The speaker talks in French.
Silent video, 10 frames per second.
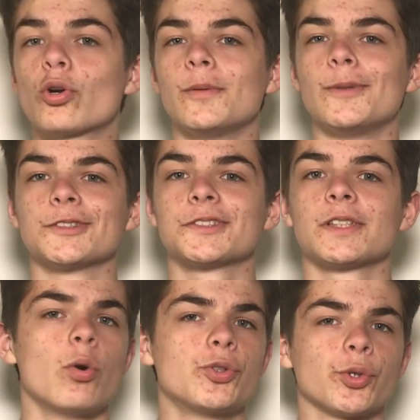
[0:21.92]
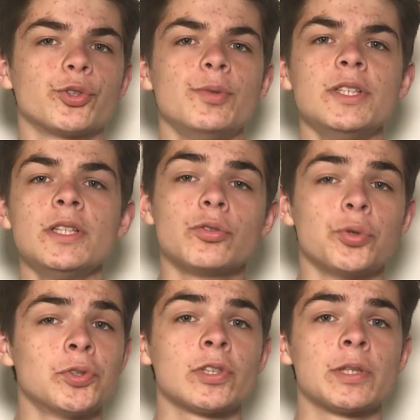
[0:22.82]
on commence. Aujourd'hui,
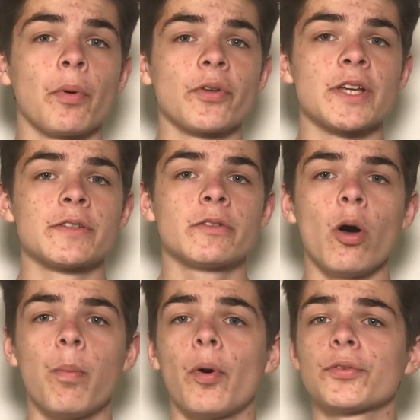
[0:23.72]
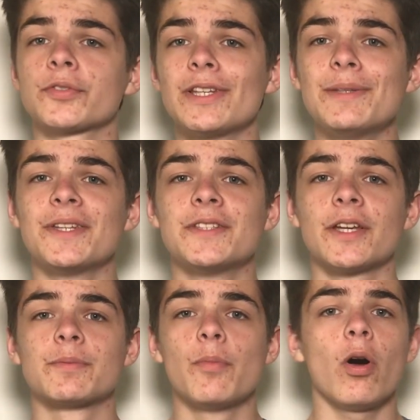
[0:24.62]
tous ceux qui pensent à Thor pensent
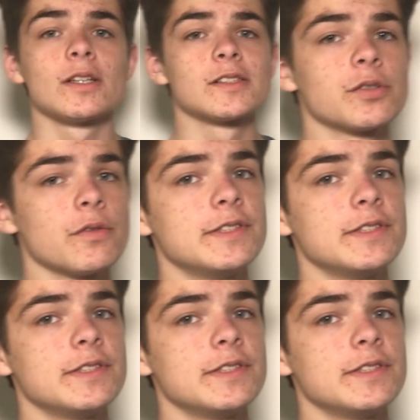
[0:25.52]
immédiatement à ce